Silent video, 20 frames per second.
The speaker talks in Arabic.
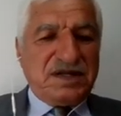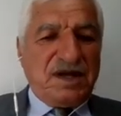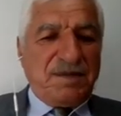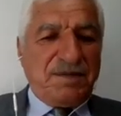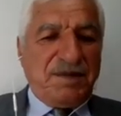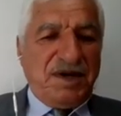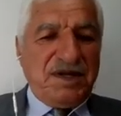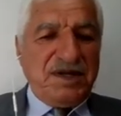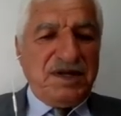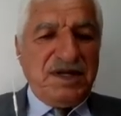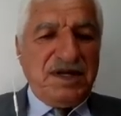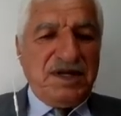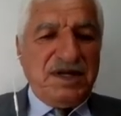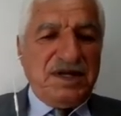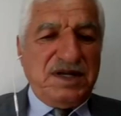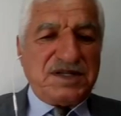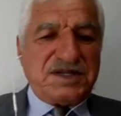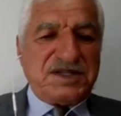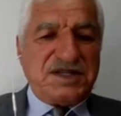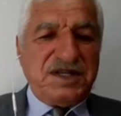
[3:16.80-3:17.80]
طبعا
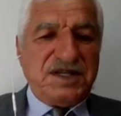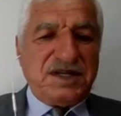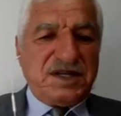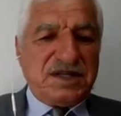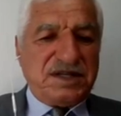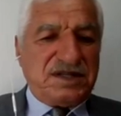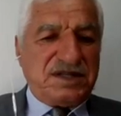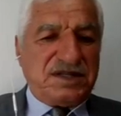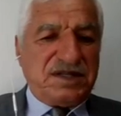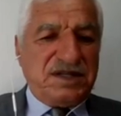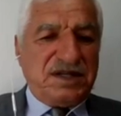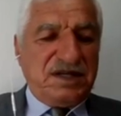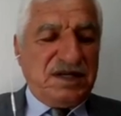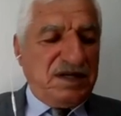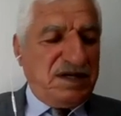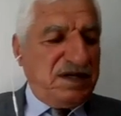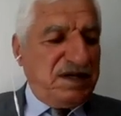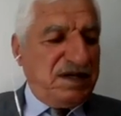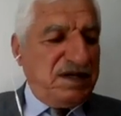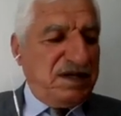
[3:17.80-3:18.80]
ان سيره
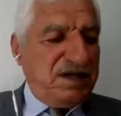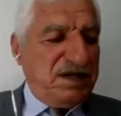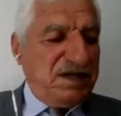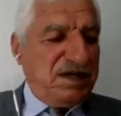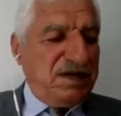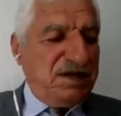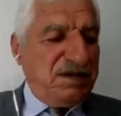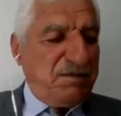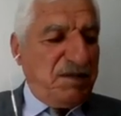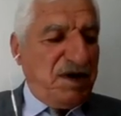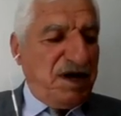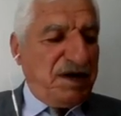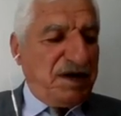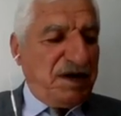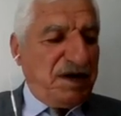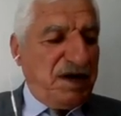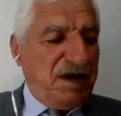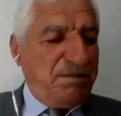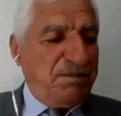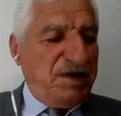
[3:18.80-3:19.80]

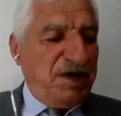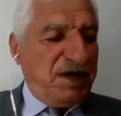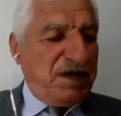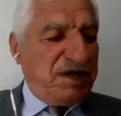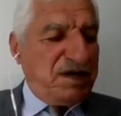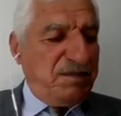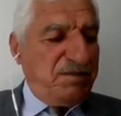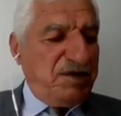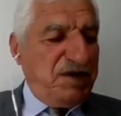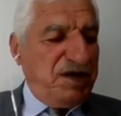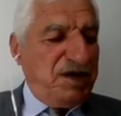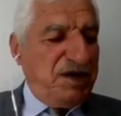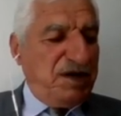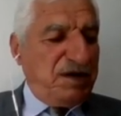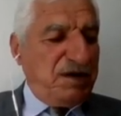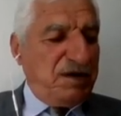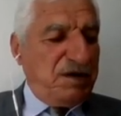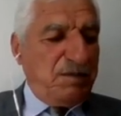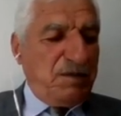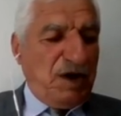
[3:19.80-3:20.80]
مار ابا
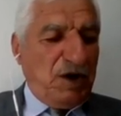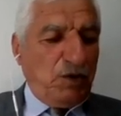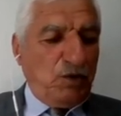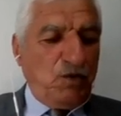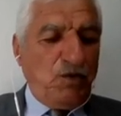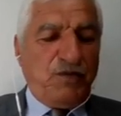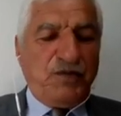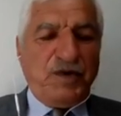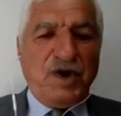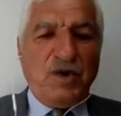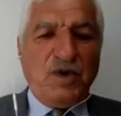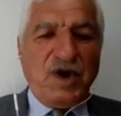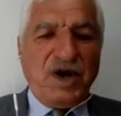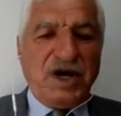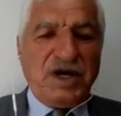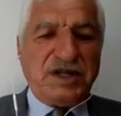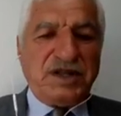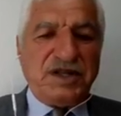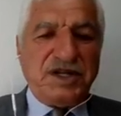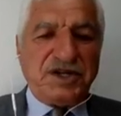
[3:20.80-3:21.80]
الكبير معروفه
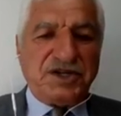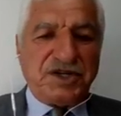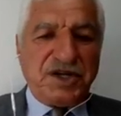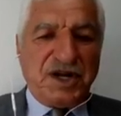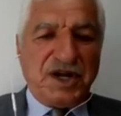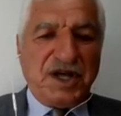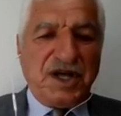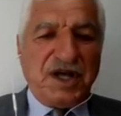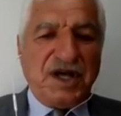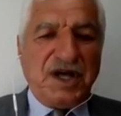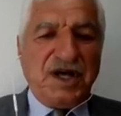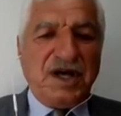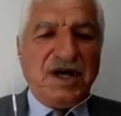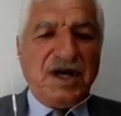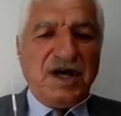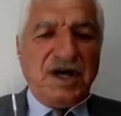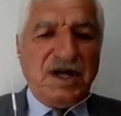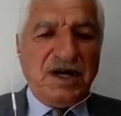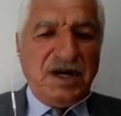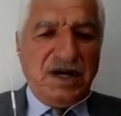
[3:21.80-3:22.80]
وقد
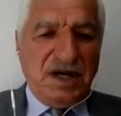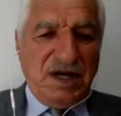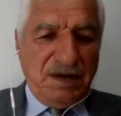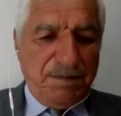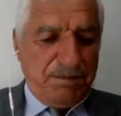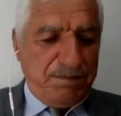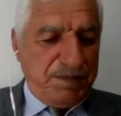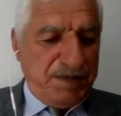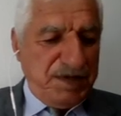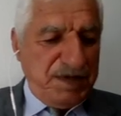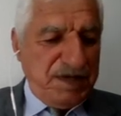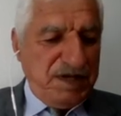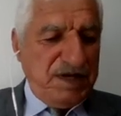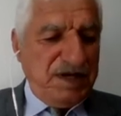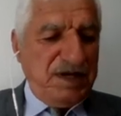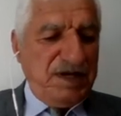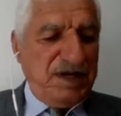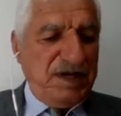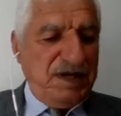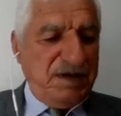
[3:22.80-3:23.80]
نشرها الاب
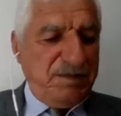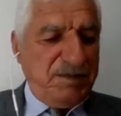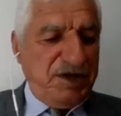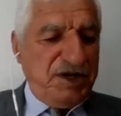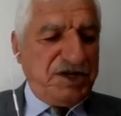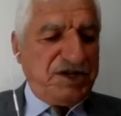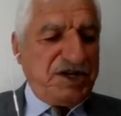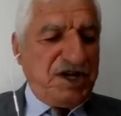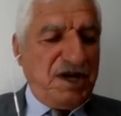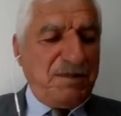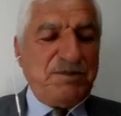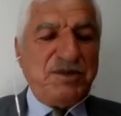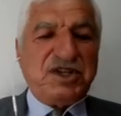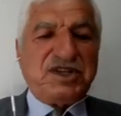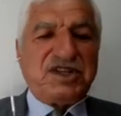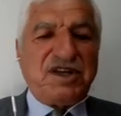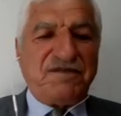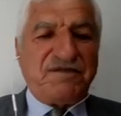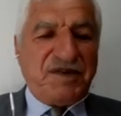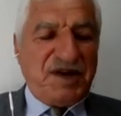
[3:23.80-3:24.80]
بجانب
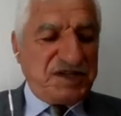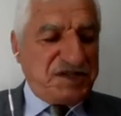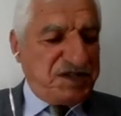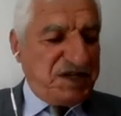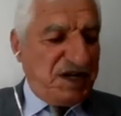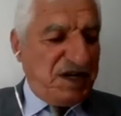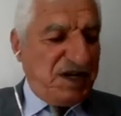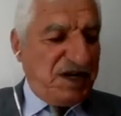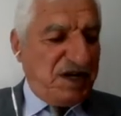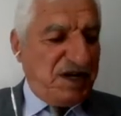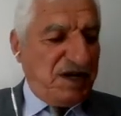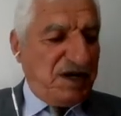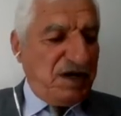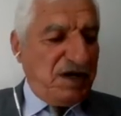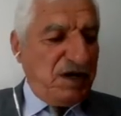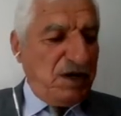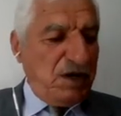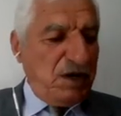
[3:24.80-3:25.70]
تفاصيلها